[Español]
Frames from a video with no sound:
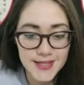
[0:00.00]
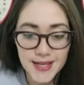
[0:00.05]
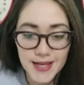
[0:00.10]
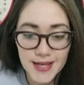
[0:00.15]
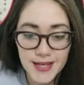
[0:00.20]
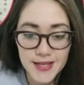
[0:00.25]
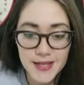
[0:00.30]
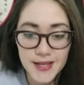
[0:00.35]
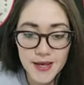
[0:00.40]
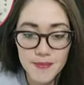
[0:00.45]
esta
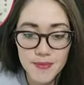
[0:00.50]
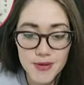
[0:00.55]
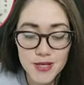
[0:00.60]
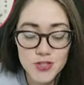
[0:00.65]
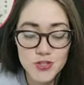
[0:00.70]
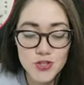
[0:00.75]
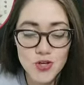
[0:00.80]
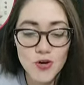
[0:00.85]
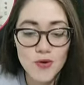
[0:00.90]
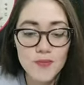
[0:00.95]
línea de
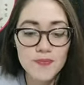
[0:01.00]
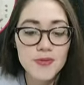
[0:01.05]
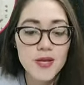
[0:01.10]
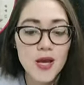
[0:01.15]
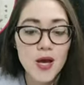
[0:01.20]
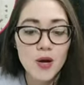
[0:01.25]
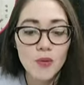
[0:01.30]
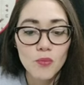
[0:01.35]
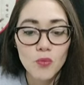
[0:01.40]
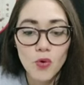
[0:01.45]
presión,
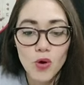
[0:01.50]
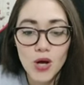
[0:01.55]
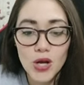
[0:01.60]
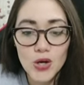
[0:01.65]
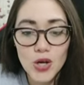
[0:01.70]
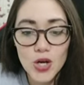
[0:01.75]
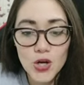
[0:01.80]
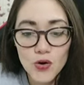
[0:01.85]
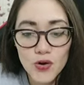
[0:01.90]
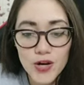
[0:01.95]

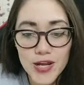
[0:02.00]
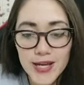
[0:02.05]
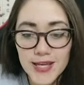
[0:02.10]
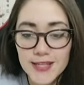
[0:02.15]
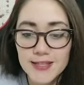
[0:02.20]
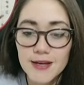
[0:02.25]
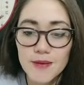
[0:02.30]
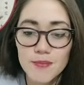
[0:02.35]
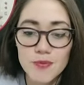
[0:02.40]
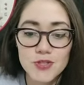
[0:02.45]
buscar la logra
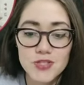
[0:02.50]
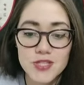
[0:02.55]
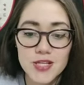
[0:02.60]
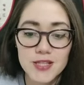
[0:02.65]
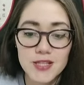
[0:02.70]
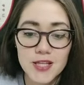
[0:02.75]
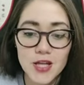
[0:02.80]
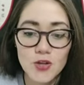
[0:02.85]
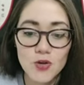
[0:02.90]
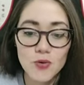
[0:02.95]
que estaba
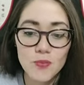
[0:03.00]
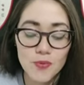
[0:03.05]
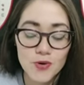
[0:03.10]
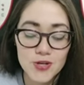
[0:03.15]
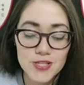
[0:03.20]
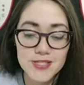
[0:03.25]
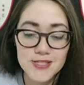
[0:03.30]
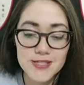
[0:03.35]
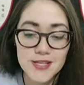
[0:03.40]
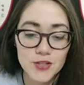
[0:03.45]
proyectado
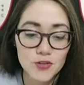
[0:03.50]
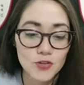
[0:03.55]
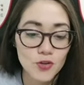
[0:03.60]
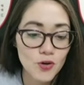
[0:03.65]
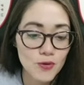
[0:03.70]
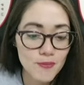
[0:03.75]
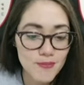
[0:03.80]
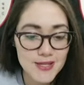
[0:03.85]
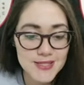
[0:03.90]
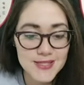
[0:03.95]
por ese
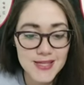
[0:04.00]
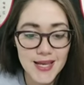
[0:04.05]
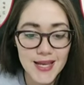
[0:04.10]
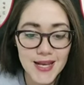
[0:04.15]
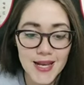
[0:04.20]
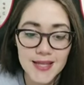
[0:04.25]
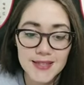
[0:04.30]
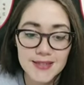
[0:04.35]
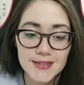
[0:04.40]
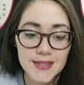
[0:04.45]
sector más
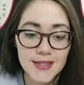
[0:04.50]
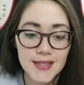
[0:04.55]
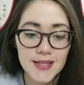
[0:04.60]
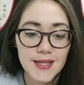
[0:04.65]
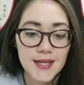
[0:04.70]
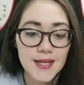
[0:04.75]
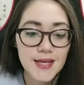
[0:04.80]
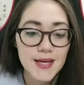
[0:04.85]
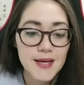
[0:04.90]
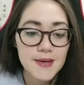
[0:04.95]
adelante,
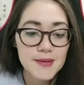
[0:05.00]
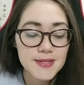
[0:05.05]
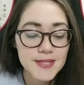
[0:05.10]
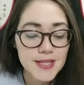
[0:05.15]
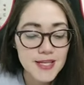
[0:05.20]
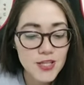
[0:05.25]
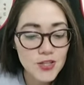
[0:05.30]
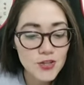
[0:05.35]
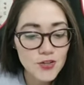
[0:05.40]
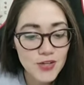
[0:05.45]

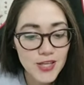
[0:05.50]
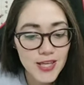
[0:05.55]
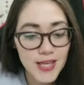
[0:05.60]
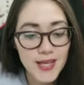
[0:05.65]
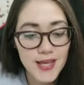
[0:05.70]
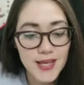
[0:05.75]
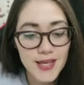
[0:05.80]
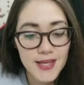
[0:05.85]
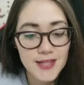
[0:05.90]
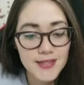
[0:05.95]
teniendo
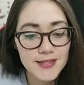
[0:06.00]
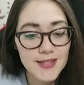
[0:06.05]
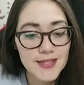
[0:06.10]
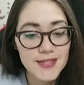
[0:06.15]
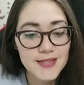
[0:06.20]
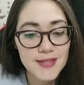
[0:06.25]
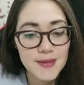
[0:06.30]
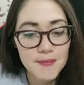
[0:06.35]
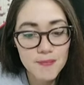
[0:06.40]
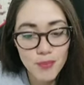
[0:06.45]
que
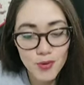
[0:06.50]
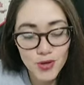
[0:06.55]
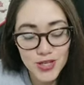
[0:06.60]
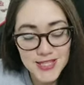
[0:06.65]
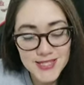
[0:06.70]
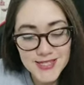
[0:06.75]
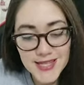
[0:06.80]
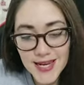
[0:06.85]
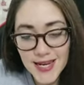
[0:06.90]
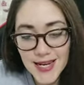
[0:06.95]
este
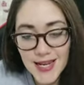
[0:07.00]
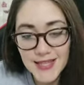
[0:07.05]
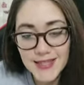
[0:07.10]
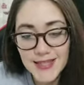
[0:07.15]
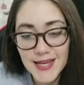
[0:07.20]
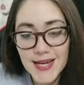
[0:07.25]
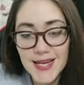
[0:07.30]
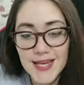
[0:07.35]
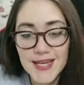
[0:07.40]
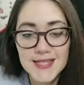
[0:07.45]
temporizar el
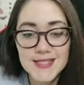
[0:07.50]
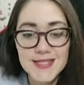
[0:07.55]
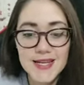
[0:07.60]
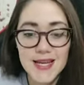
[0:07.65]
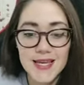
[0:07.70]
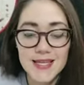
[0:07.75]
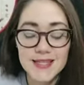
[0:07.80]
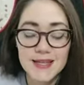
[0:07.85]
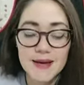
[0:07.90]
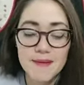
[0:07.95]
ataque
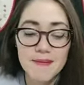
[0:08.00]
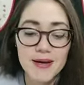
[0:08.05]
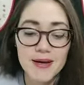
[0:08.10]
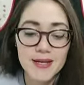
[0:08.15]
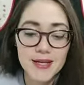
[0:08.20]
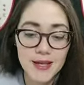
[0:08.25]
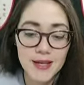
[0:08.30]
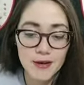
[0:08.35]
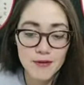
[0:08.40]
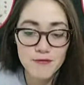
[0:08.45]
ya que
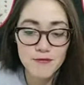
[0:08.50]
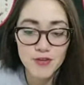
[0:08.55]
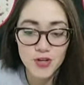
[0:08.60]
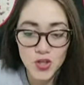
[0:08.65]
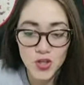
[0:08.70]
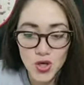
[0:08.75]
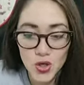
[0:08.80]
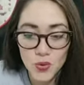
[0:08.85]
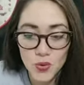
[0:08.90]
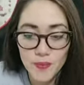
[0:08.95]
estaban en
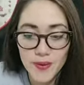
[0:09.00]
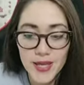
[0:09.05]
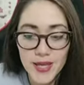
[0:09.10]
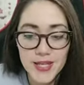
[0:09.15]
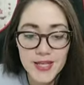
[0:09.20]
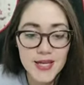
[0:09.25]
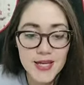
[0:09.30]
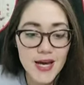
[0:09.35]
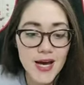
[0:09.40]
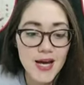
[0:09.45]
inferioridad
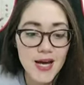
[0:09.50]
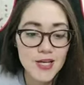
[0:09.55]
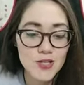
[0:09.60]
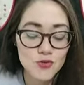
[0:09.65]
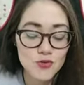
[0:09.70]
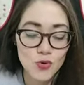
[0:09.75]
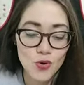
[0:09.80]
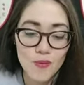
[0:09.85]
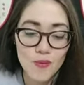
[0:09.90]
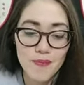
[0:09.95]
numérica,
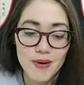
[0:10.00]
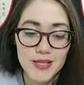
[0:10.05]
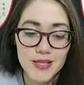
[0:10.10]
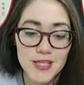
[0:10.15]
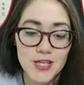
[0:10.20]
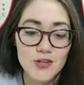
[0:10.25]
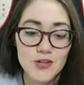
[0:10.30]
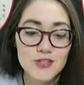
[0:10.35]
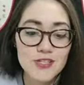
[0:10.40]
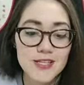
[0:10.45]
que sus
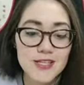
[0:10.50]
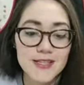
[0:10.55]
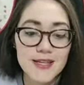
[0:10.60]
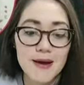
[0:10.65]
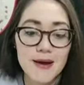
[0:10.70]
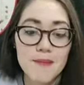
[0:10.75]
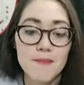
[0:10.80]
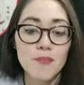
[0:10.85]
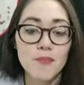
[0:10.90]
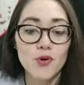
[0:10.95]
compañeros
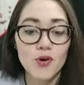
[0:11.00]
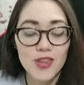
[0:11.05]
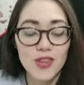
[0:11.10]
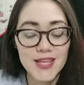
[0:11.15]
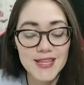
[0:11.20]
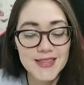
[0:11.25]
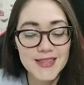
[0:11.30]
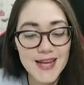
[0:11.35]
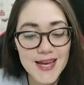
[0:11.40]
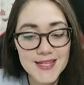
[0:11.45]
estaban por
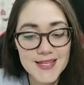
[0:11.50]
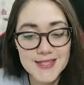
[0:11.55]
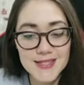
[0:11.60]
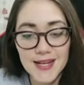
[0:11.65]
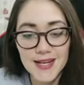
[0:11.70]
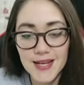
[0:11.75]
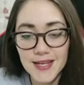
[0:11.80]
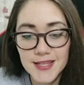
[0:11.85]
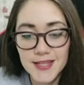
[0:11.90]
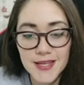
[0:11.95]
detrás
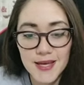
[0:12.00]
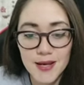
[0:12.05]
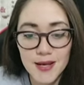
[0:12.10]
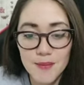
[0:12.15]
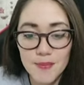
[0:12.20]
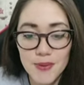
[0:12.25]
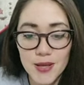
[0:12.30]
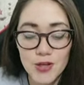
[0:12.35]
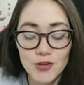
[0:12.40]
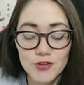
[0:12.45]
de la línea de
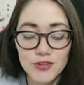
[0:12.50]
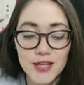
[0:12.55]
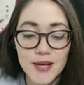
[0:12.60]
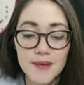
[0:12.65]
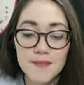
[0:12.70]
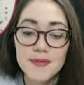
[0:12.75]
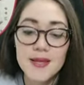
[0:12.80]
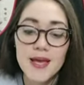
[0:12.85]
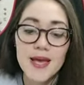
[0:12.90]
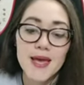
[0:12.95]
la
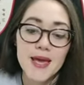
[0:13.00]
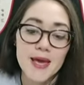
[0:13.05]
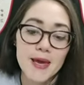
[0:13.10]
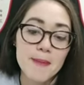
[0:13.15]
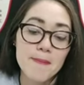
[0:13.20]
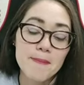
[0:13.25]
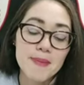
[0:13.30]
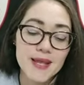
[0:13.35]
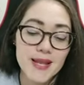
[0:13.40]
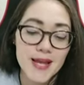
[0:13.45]
pelota,
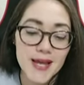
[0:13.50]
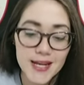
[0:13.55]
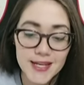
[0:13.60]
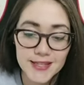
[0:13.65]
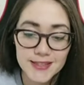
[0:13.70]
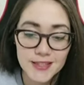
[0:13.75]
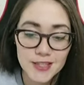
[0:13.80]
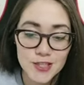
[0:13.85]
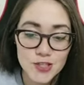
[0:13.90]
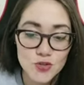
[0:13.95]
esperar
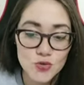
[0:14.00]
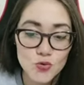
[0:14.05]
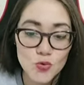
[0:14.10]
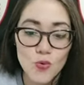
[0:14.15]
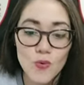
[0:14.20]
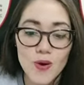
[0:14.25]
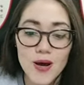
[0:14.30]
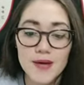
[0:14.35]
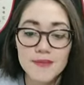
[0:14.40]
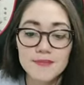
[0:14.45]
hasta que
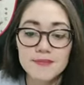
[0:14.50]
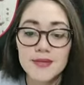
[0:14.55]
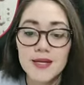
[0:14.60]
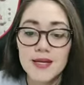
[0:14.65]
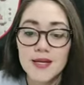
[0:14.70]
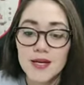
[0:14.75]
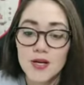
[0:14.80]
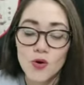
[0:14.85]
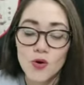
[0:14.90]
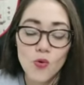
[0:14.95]
suban,
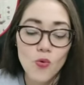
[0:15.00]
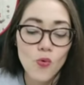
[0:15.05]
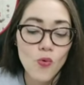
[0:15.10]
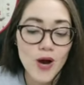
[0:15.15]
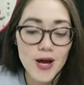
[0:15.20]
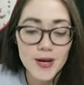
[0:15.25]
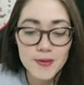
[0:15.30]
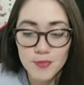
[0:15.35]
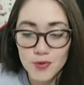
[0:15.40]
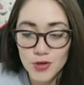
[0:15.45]

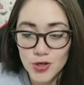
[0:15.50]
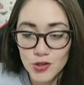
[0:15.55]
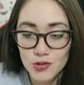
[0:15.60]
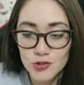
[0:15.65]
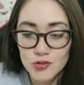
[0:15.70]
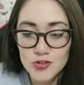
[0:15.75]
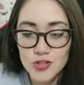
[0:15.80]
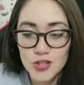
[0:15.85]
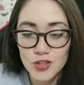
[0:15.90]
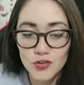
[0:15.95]
jugar por el
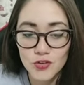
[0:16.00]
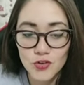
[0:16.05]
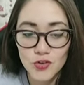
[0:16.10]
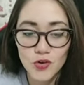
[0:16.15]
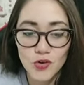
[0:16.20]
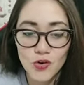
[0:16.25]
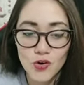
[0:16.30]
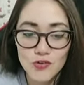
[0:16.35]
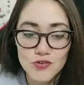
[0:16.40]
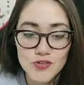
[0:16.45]
otro
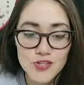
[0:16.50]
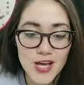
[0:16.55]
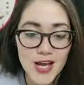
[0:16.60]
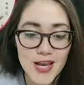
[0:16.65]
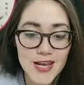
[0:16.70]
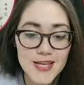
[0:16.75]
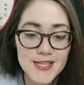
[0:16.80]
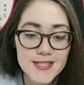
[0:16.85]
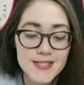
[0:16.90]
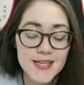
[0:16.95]
sector con
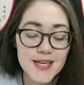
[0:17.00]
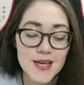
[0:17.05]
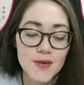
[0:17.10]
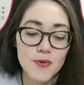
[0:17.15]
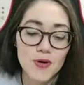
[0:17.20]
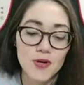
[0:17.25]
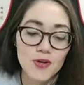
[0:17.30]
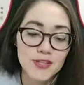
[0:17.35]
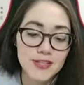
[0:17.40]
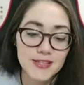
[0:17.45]
González, que
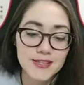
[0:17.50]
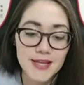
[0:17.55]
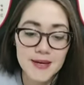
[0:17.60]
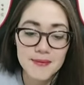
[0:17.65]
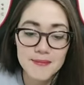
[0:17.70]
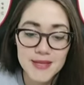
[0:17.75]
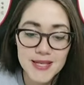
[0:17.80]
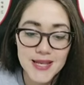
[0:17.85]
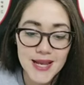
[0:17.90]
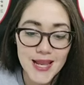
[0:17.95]
bueno, este
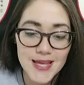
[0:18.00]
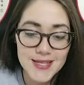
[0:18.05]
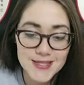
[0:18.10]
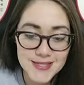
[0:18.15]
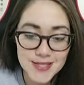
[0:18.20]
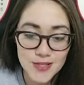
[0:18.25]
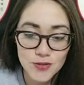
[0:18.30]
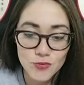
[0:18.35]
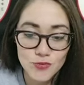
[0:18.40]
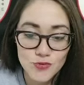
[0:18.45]
termina
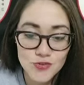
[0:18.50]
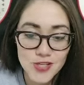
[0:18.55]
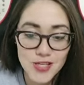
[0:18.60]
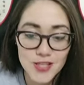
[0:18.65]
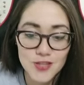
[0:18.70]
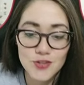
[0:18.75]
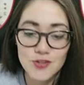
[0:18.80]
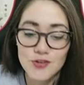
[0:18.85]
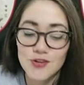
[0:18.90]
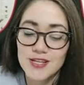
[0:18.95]
lanzando un
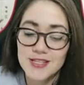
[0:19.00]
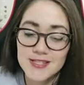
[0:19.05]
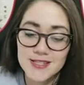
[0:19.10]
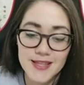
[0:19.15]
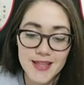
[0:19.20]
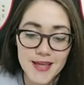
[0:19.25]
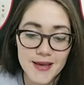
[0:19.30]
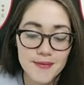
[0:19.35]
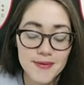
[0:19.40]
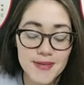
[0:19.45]
centro que
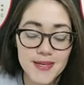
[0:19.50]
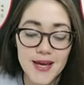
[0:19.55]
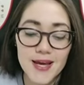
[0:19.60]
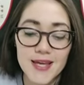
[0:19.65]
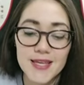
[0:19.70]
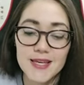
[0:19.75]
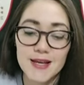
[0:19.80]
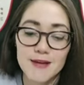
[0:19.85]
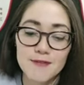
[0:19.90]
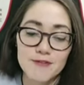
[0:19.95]
se
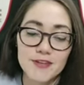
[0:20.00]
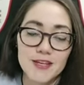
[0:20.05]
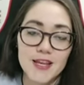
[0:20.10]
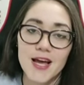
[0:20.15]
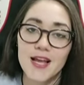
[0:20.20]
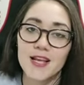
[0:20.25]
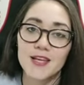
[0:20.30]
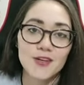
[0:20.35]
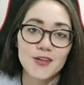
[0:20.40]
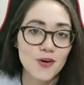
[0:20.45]
desvía y que al
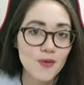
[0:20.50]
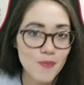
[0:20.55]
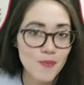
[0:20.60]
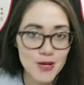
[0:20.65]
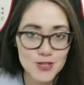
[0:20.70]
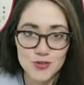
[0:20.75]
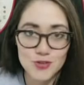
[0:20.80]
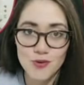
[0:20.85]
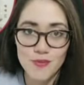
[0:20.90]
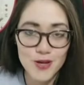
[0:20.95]
final no
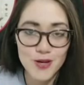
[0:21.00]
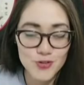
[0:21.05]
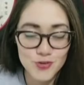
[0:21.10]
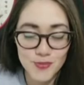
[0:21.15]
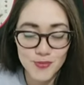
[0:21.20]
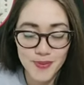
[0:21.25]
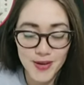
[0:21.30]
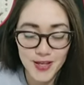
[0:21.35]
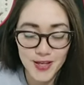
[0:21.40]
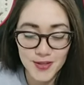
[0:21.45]
pasó
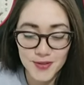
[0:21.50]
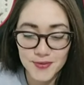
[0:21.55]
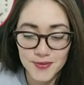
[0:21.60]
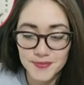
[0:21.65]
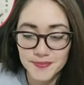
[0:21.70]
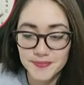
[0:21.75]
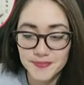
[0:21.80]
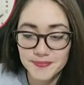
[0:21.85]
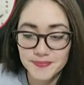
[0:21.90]
mayor peligro.